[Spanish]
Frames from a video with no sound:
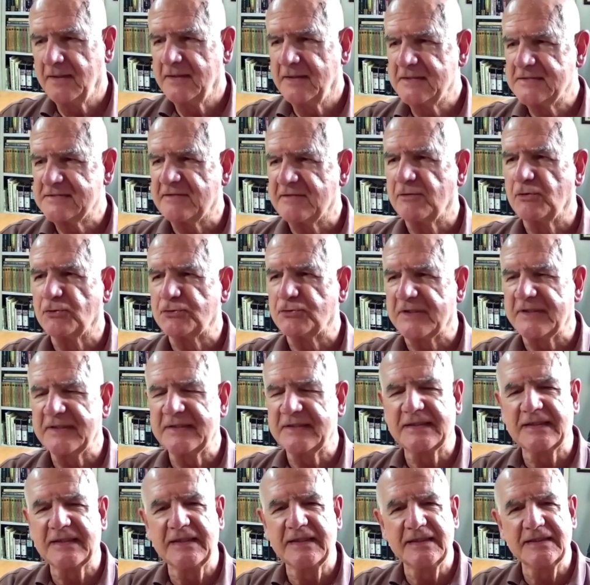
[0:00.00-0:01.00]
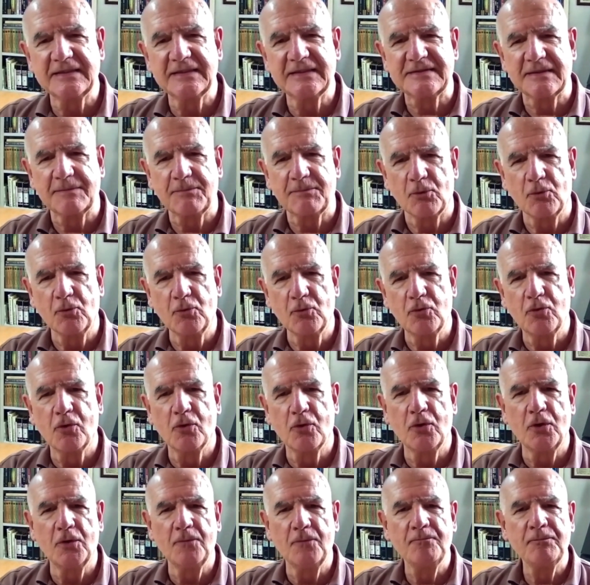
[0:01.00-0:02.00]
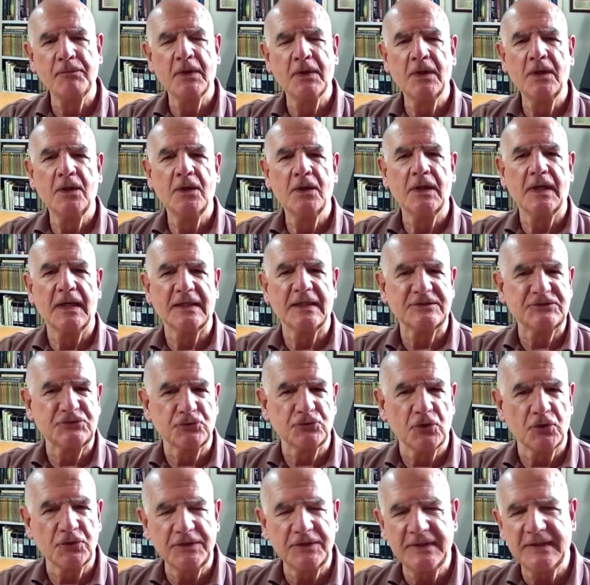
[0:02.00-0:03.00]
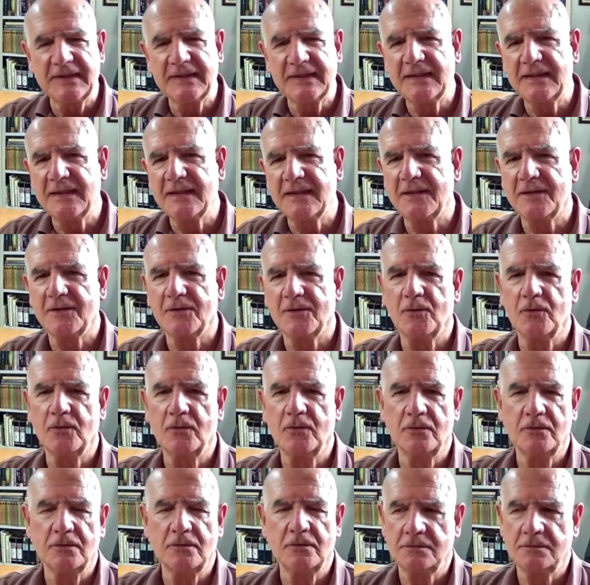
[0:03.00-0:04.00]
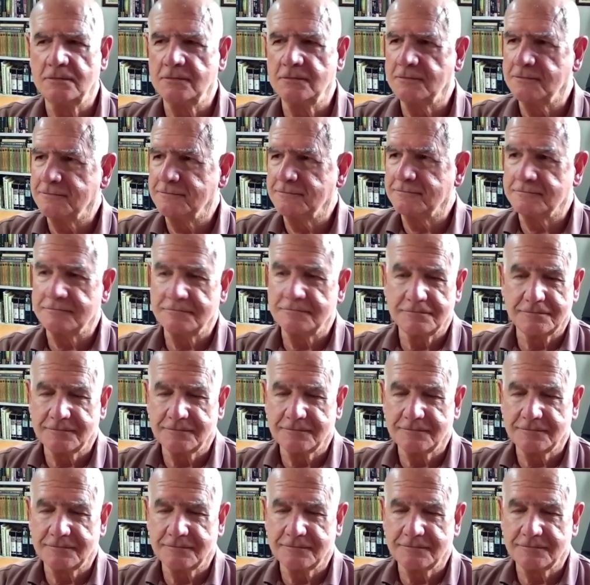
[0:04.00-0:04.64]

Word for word: Saben ustedes que se produjo hace unos días una